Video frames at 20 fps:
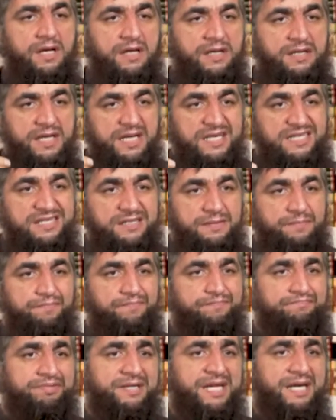Есть
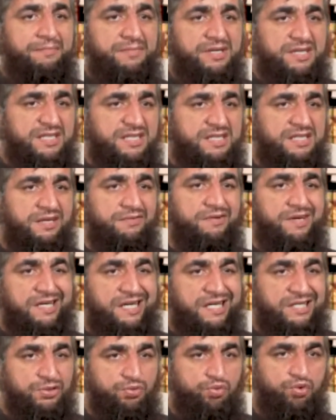прямые слова
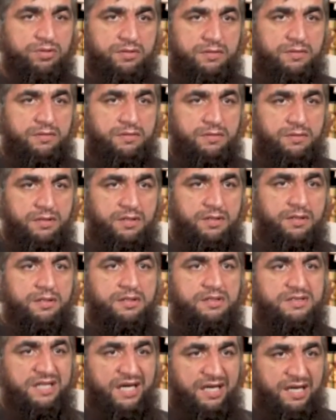«развод».
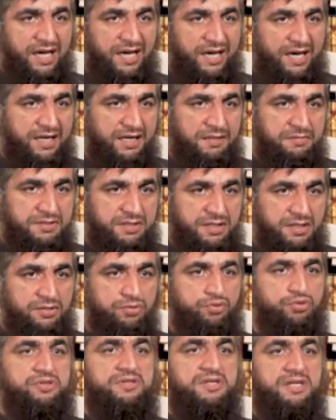Талак арабский,
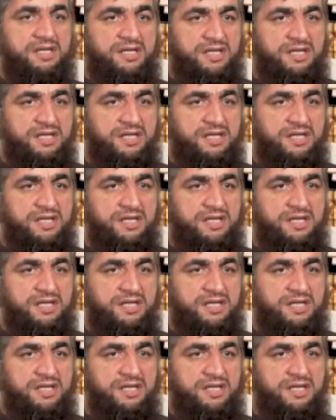русский